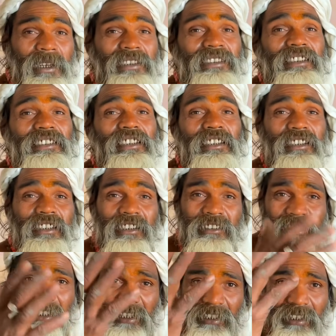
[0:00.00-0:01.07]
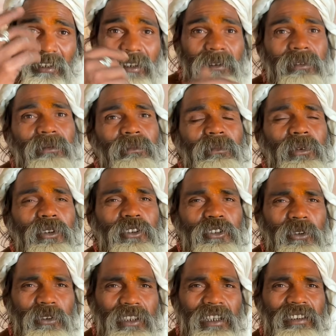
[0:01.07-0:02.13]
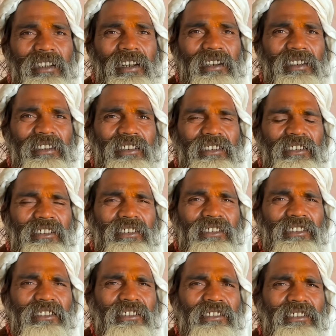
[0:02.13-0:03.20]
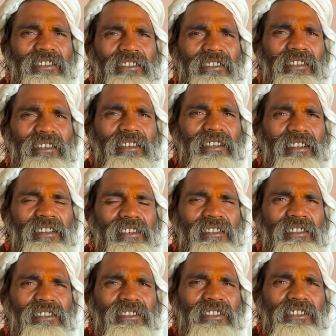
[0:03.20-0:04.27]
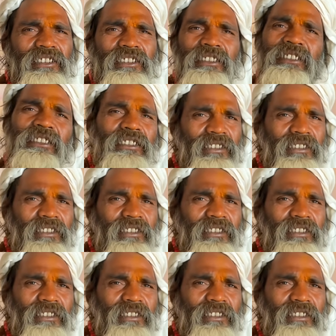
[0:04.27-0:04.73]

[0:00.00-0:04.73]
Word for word: मात्र से इंसान का मोक्ष हो जाता है पाप कटे जाते हैं